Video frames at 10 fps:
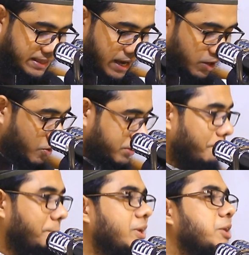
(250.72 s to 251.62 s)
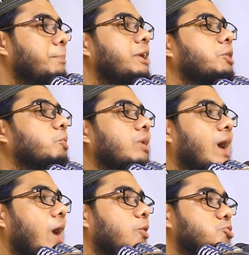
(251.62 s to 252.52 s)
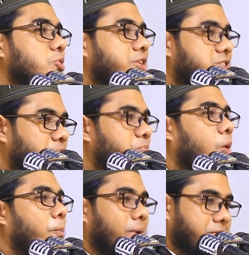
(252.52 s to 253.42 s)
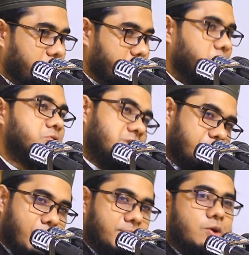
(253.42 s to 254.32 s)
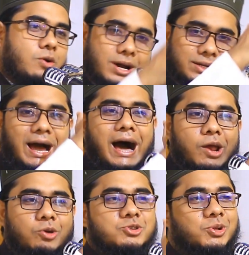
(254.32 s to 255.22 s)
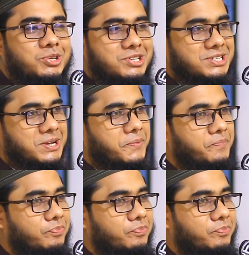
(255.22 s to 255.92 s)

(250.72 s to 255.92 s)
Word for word: গে দেখলো একটা মিট মিট করে আলো জ্বলতেছে মোমবাতির মতো যেভাবেই হোক একটা আলো জ্বলতেছে